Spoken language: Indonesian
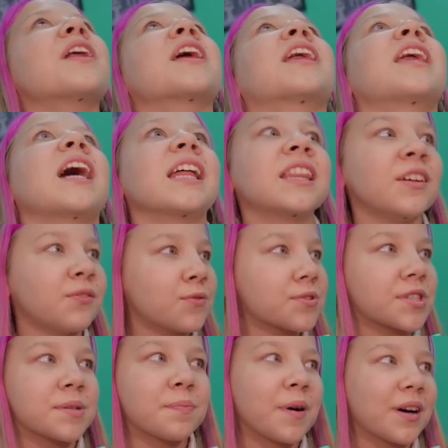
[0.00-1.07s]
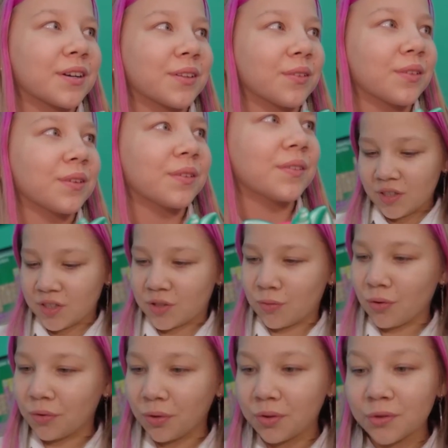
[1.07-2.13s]
baunya juga sangat lezat. Ini
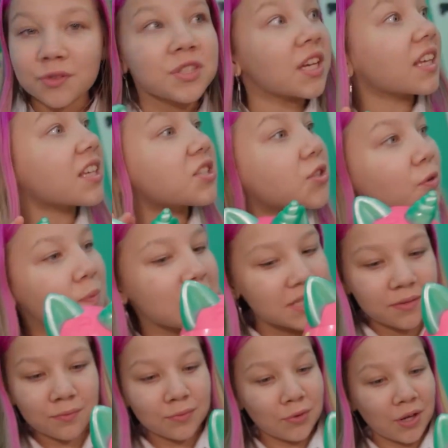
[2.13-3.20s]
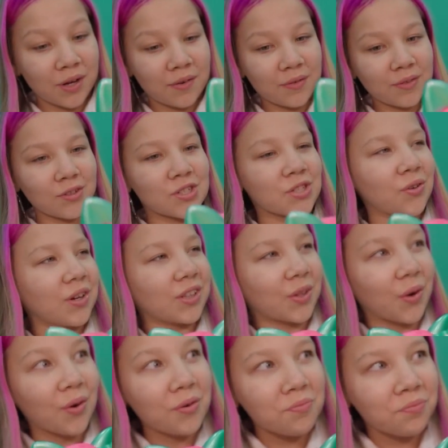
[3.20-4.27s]
punya banyak kejutan di dalamnya. Mari kita